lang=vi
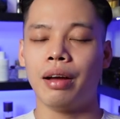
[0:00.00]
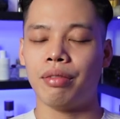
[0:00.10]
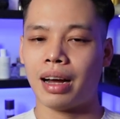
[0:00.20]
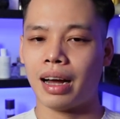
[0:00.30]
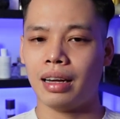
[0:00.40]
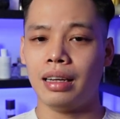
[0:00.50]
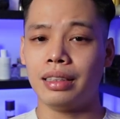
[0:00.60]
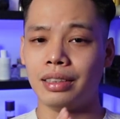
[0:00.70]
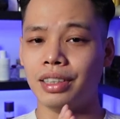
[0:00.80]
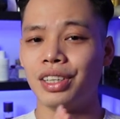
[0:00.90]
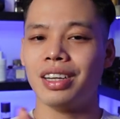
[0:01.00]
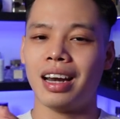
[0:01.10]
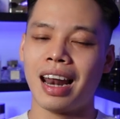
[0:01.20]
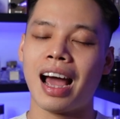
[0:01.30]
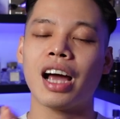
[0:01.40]
và nhớ
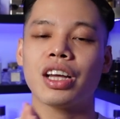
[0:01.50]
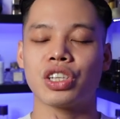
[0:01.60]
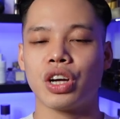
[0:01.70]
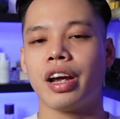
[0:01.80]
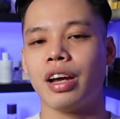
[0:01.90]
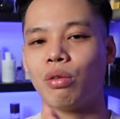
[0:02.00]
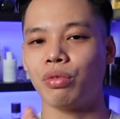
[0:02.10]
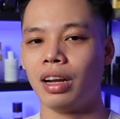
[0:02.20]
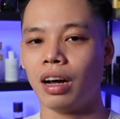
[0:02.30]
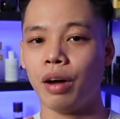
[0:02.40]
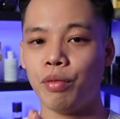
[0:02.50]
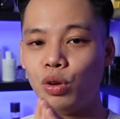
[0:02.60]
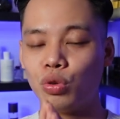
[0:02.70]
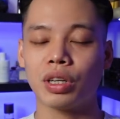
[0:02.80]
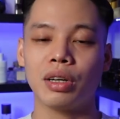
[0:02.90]
like share cũng như là ấn
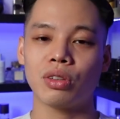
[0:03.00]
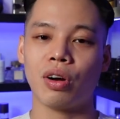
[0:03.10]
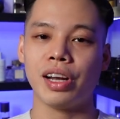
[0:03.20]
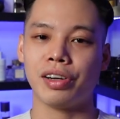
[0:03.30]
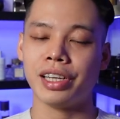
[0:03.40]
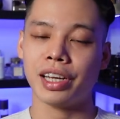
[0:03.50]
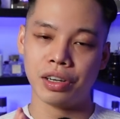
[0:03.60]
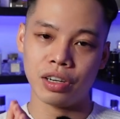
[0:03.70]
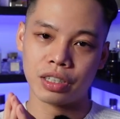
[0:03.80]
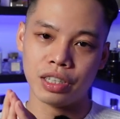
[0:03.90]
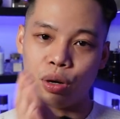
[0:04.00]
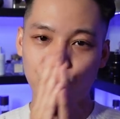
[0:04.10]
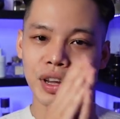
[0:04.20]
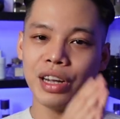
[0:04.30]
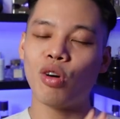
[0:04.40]
nút chung theo dõi để có thể nhận được nhiều
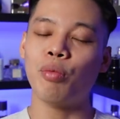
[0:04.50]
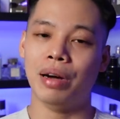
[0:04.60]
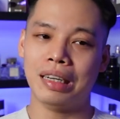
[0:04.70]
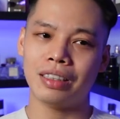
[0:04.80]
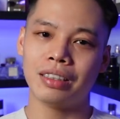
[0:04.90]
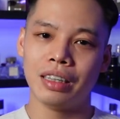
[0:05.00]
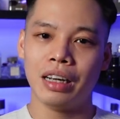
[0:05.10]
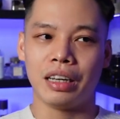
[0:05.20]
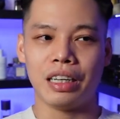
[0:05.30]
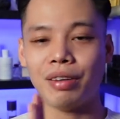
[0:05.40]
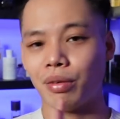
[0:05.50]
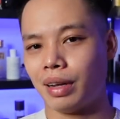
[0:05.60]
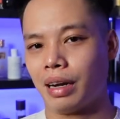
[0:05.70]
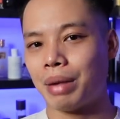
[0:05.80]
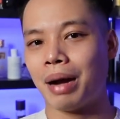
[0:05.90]
video mới hơn hy vọng
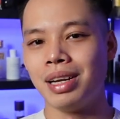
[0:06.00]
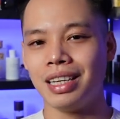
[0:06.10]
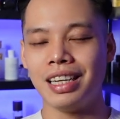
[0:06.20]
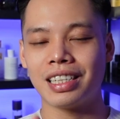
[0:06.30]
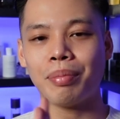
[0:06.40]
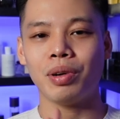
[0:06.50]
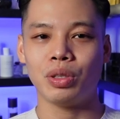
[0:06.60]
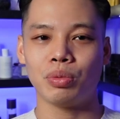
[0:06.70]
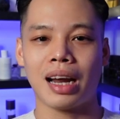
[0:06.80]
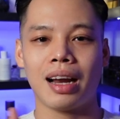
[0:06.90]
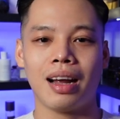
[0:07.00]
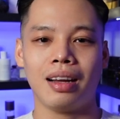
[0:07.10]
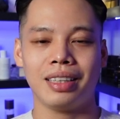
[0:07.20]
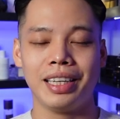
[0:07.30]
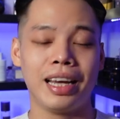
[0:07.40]
là 30.000 sub của chúng
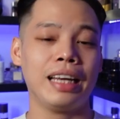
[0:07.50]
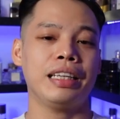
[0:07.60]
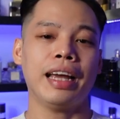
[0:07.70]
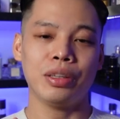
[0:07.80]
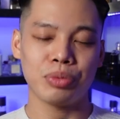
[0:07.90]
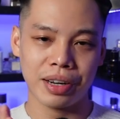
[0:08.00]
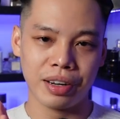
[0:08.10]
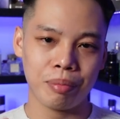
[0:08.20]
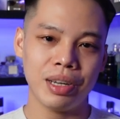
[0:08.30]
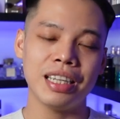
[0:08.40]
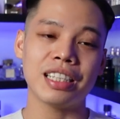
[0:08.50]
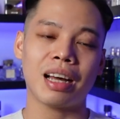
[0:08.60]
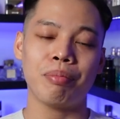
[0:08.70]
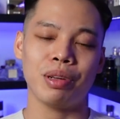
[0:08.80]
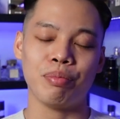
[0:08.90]
ta nhanh nhanh nhanh chúng ta 50.000
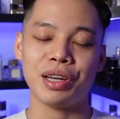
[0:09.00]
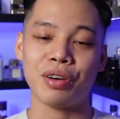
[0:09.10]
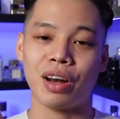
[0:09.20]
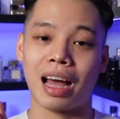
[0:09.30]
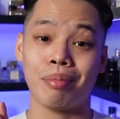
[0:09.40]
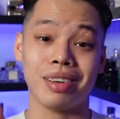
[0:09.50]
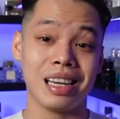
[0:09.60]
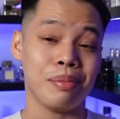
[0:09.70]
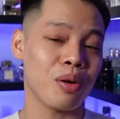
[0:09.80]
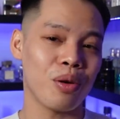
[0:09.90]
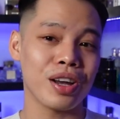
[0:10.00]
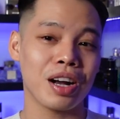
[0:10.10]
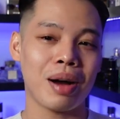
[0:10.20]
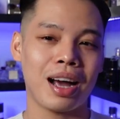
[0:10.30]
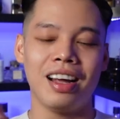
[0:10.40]
sub để mình còn làm giveaway cho
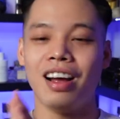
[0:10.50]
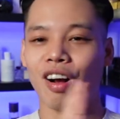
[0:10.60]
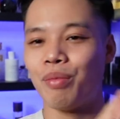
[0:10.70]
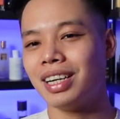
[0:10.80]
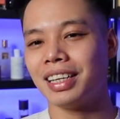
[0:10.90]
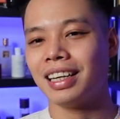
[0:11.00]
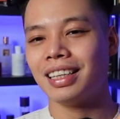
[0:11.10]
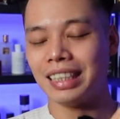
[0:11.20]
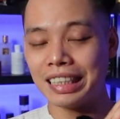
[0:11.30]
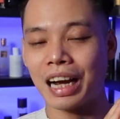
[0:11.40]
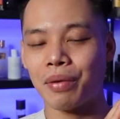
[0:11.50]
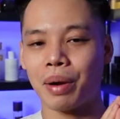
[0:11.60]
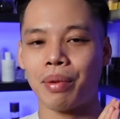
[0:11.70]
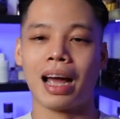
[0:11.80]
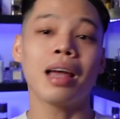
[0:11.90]
các bạn còn bây giờ đi xin chào và
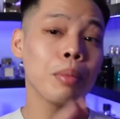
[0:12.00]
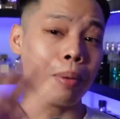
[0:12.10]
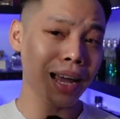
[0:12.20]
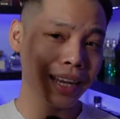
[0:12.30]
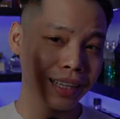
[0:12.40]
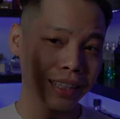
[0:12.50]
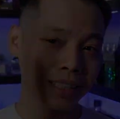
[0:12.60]
hẹn gặp lại bye bye